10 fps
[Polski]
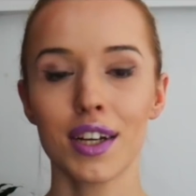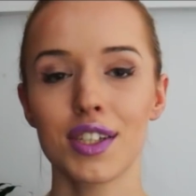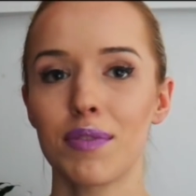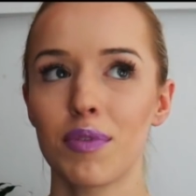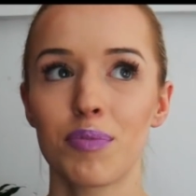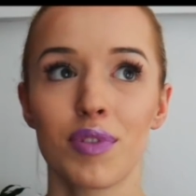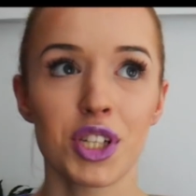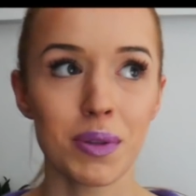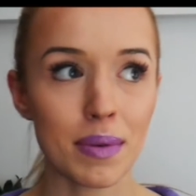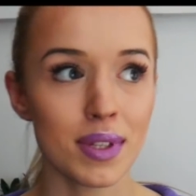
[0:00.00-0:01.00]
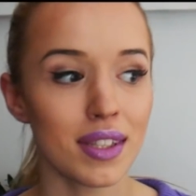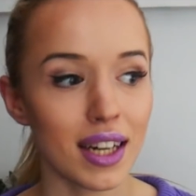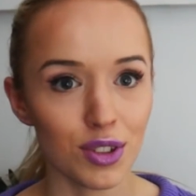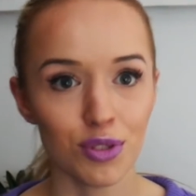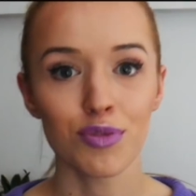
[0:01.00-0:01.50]
Chciałam Wam powiedzieć, że mam
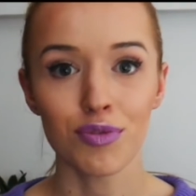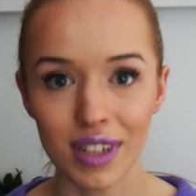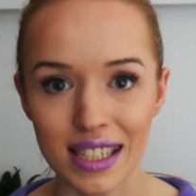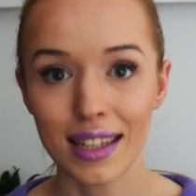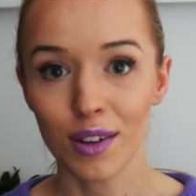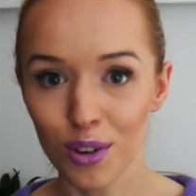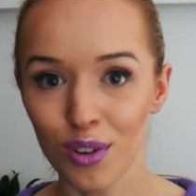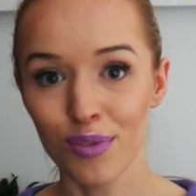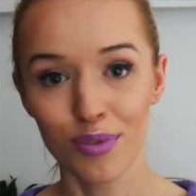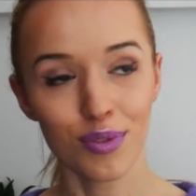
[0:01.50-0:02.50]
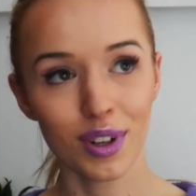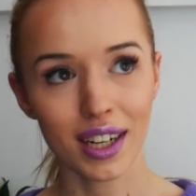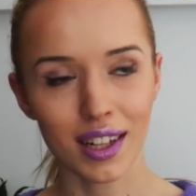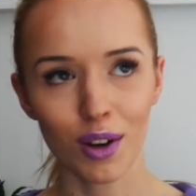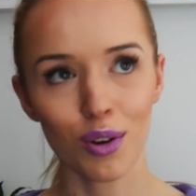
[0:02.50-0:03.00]
straszną fazę na kolor,
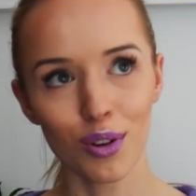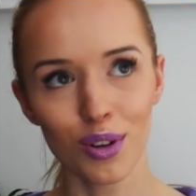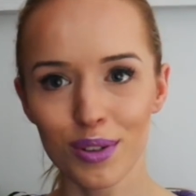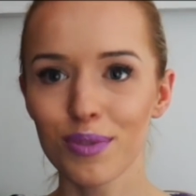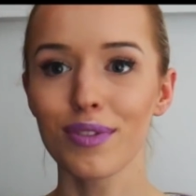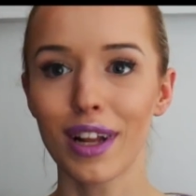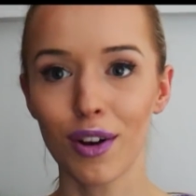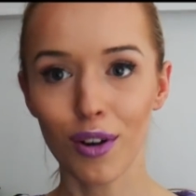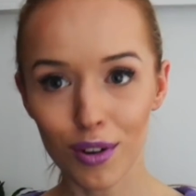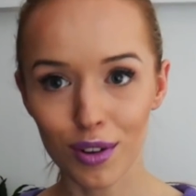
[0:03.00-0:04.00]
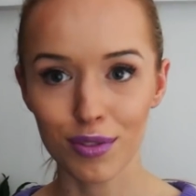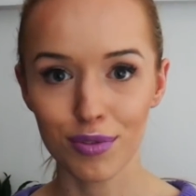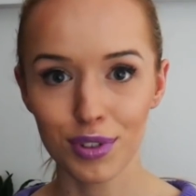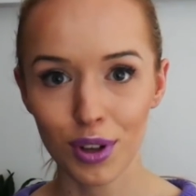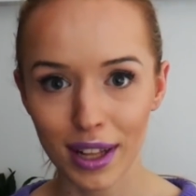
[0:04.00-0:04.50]
na kolor, na kolor
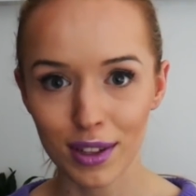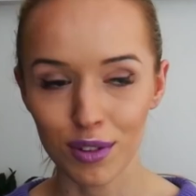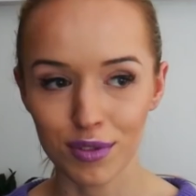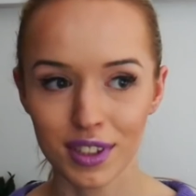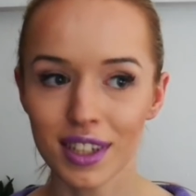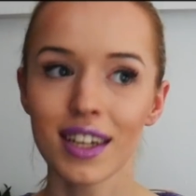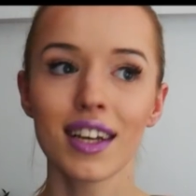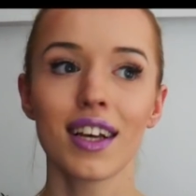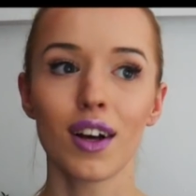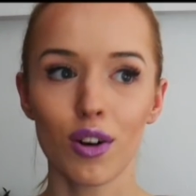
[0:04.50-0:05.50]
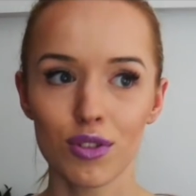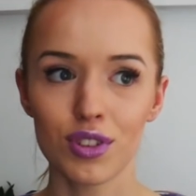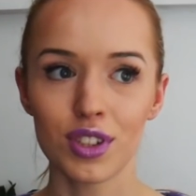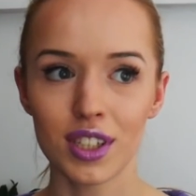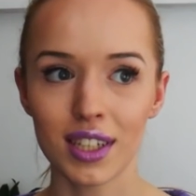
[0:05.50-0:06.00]
fioletowy
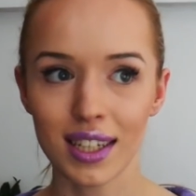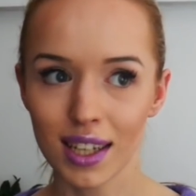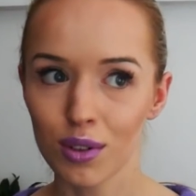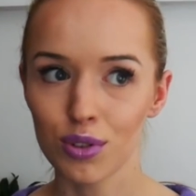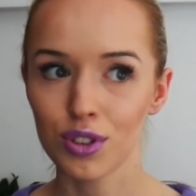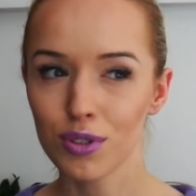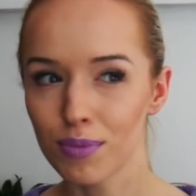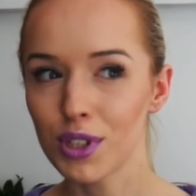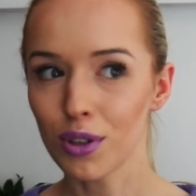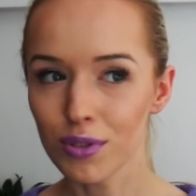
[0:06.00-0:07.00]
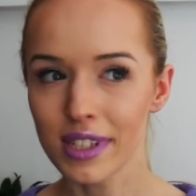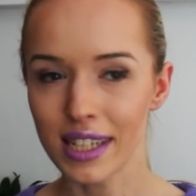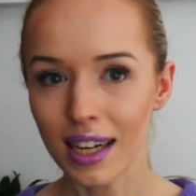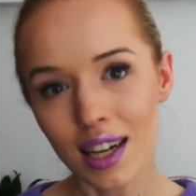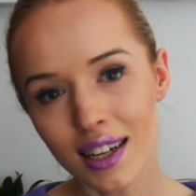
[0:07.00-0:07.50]
od y, jakiegoś
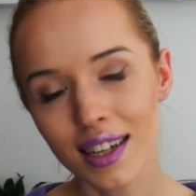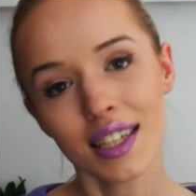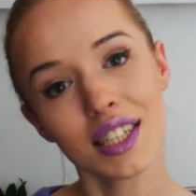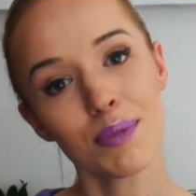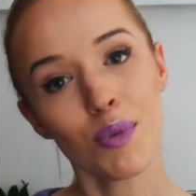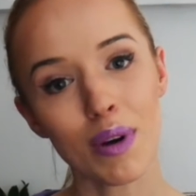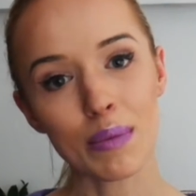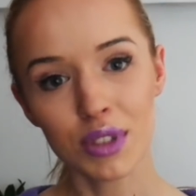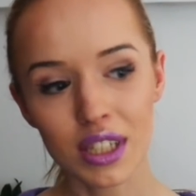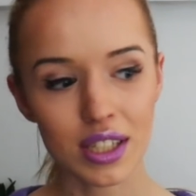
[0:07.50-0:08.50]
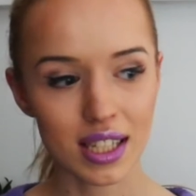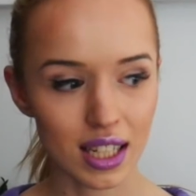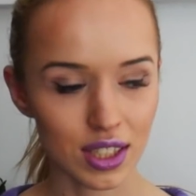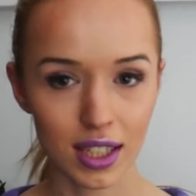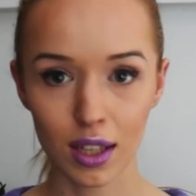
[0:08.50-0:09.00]
miesiąca i nie mogłam nigdzie
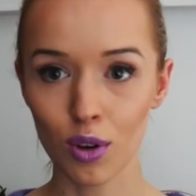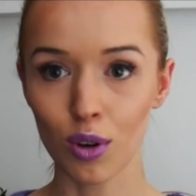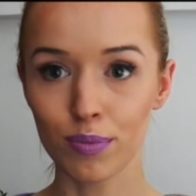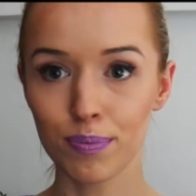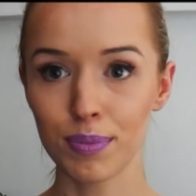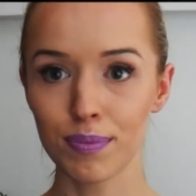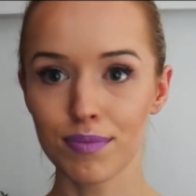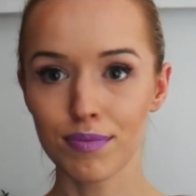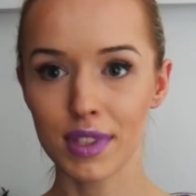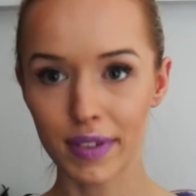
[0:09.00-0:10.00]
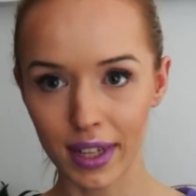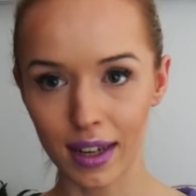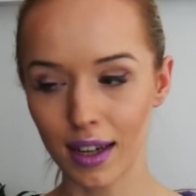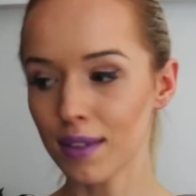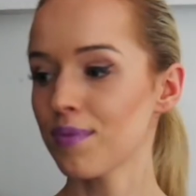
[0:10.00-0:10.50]
znaleźć takiego
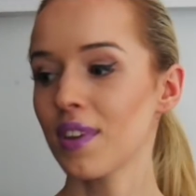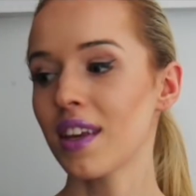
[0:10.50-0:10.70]
sweterka,